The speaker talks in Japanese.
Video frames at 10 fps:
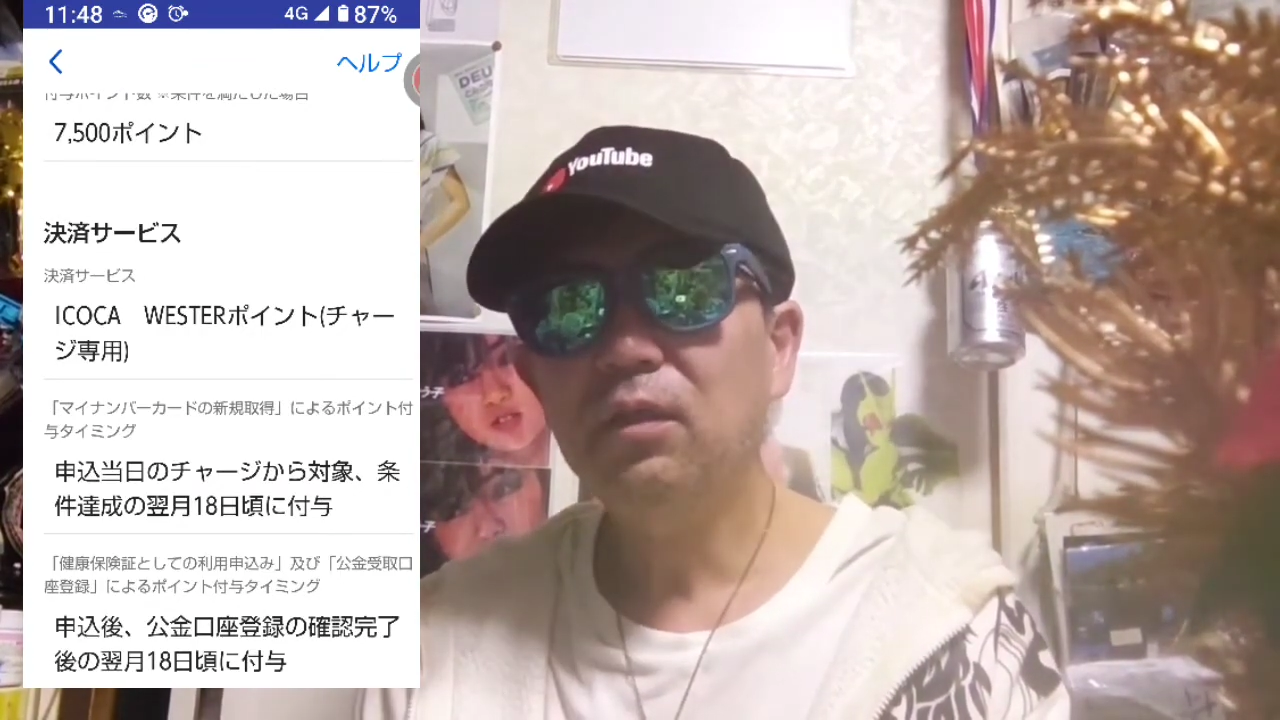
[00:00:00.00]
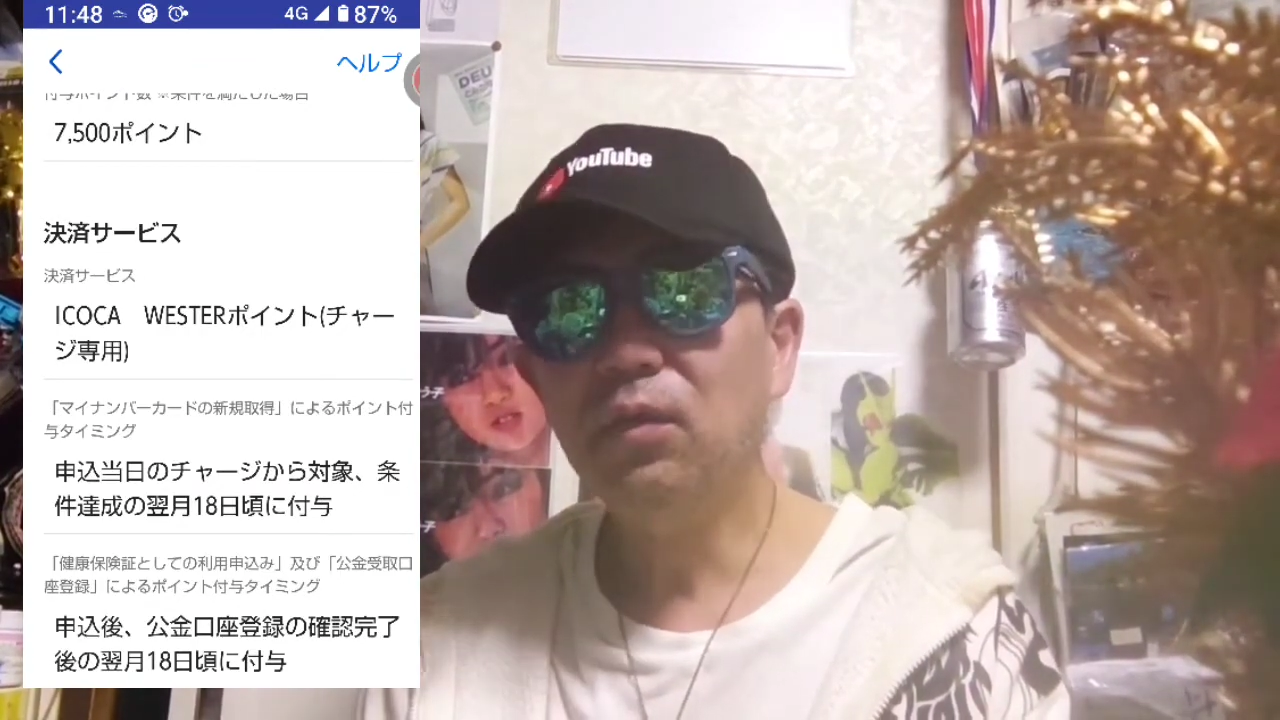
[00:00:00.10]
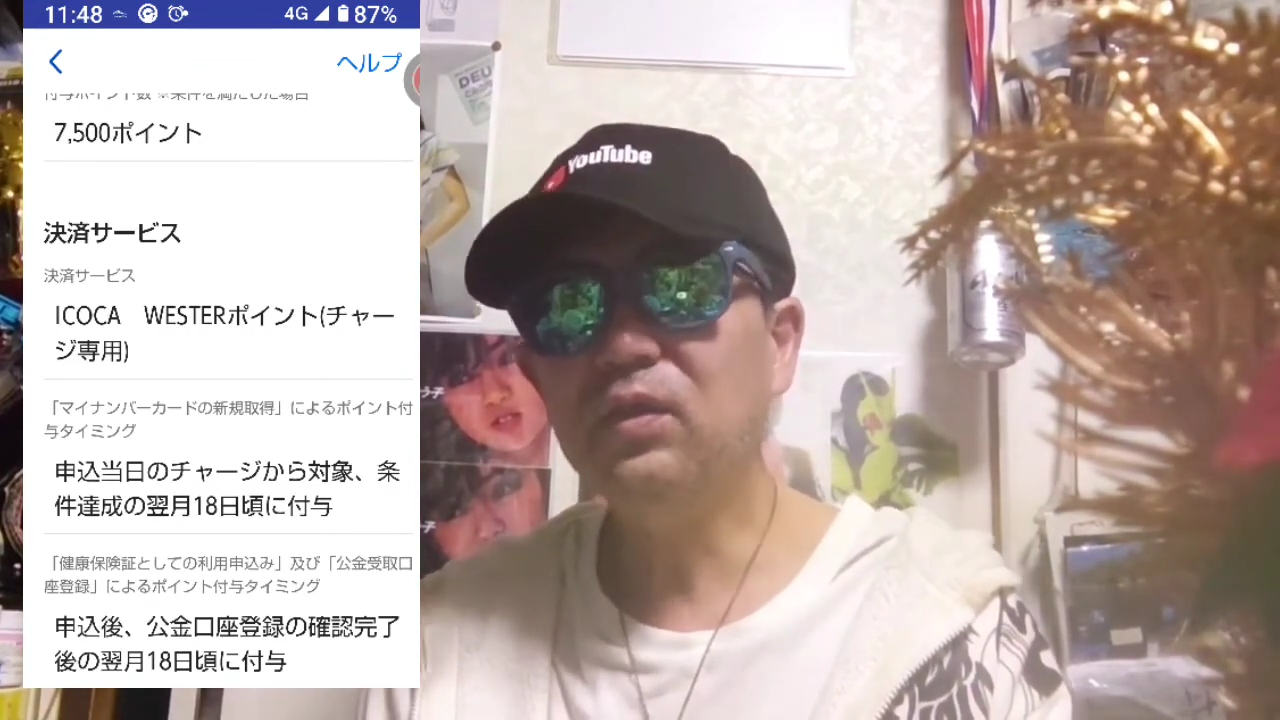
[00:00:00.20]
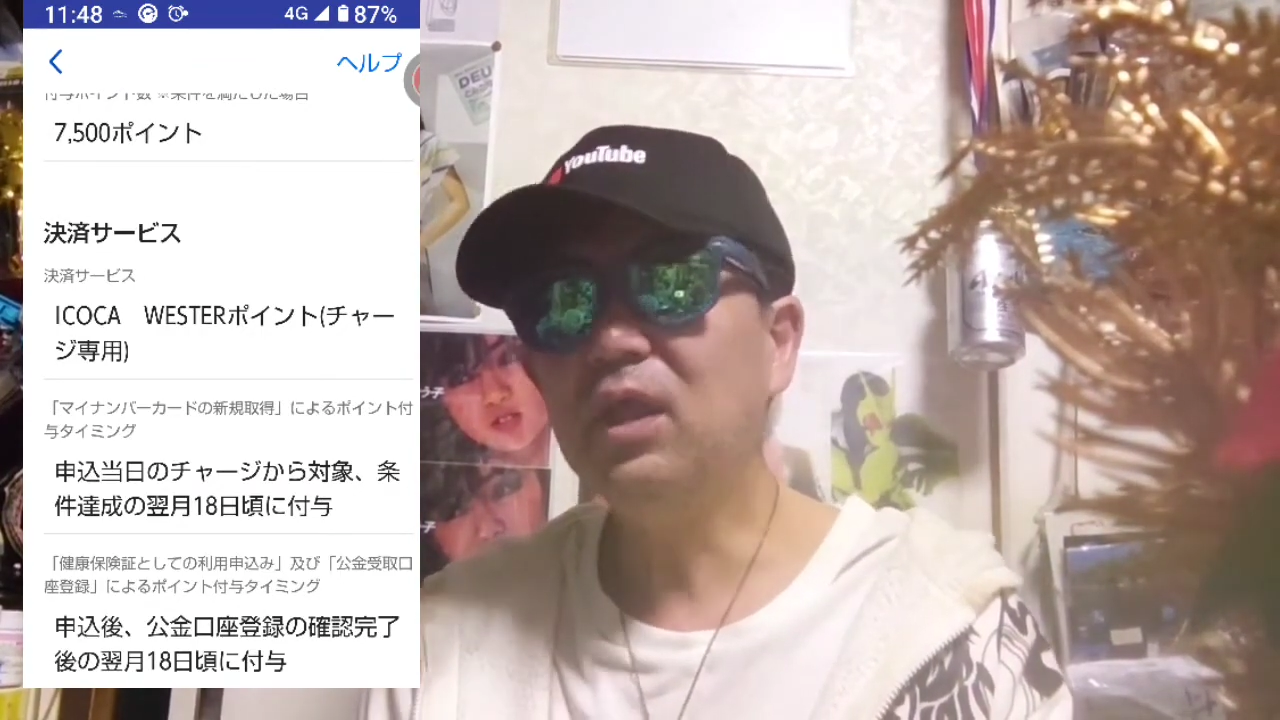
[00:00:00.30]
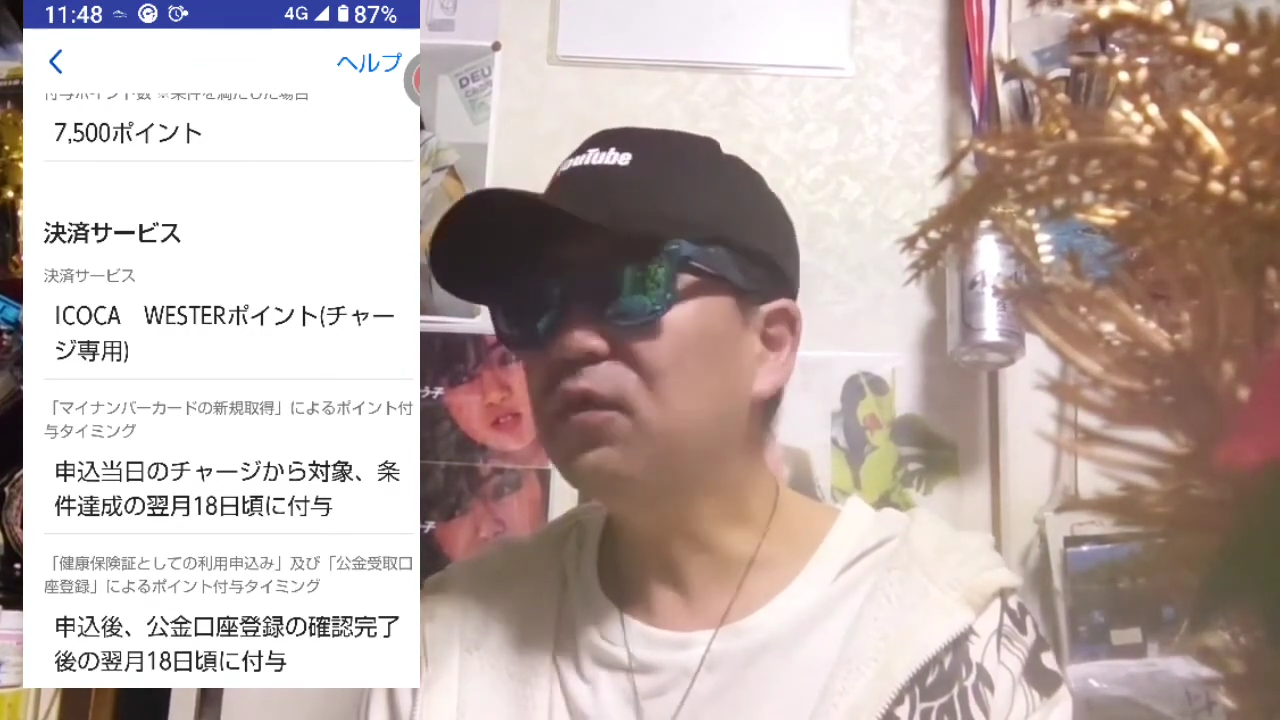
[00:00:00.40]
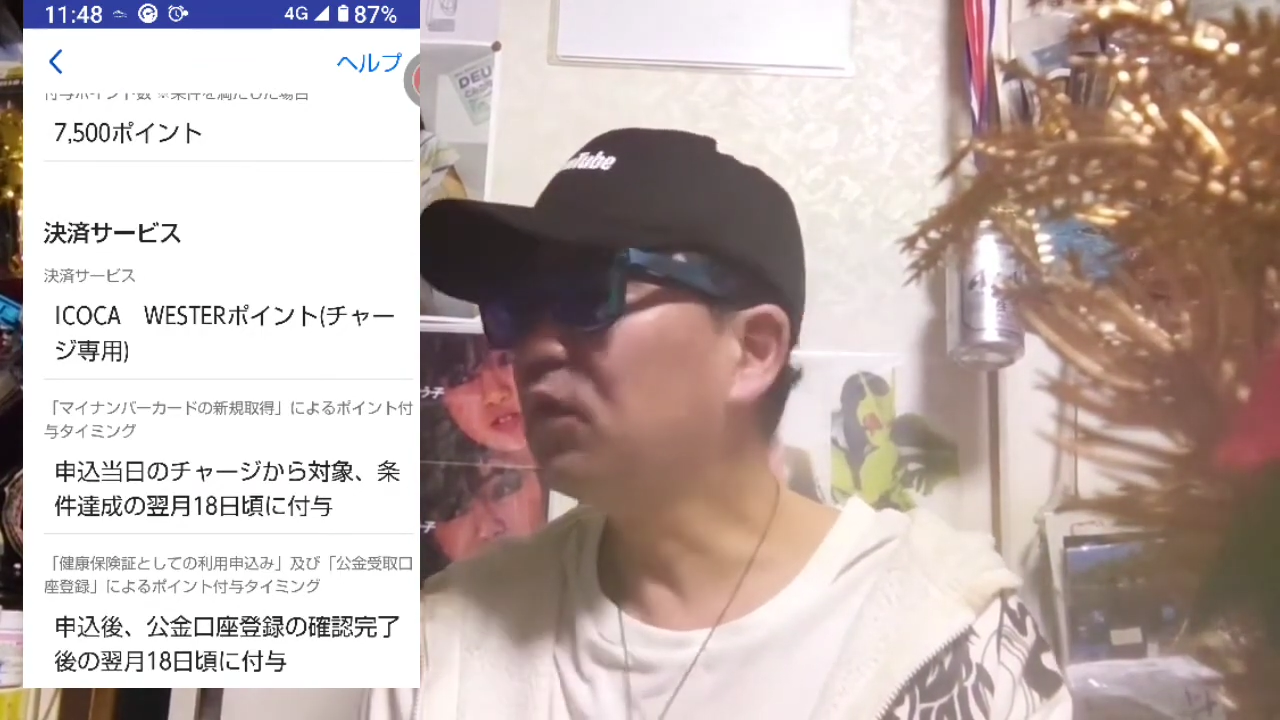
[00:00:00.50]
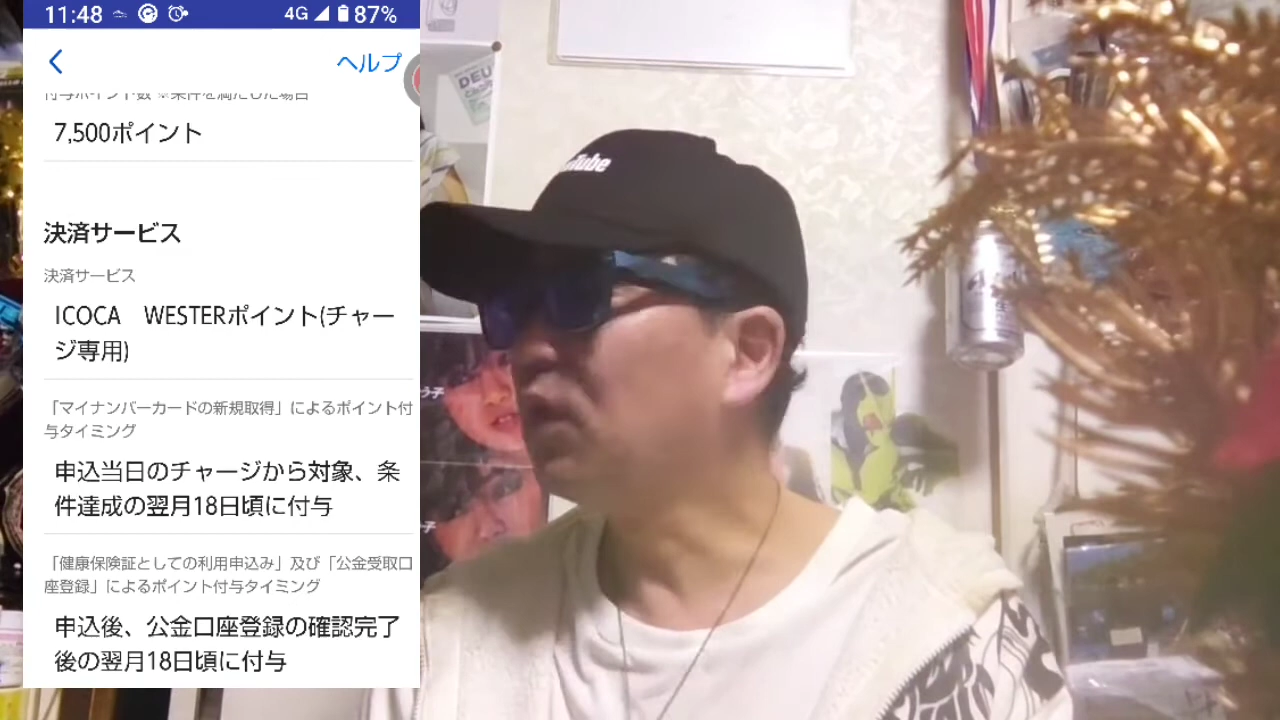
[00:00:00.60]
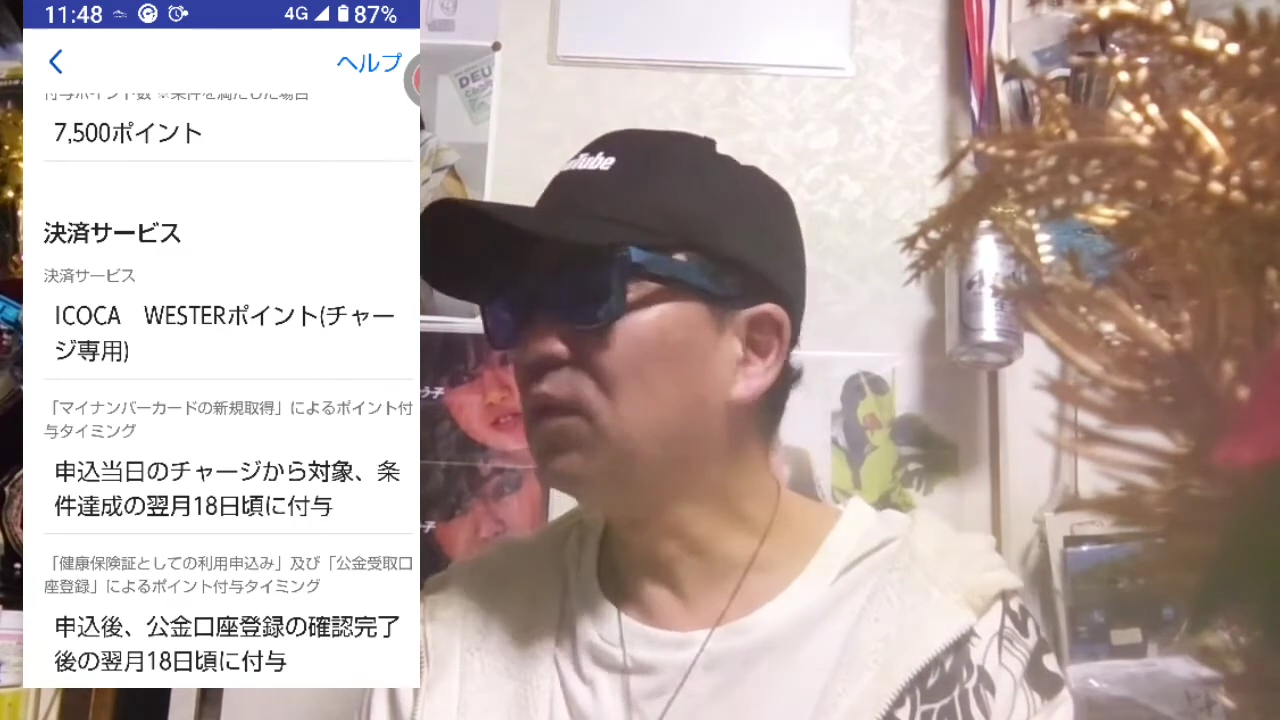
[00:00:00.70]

ログアウト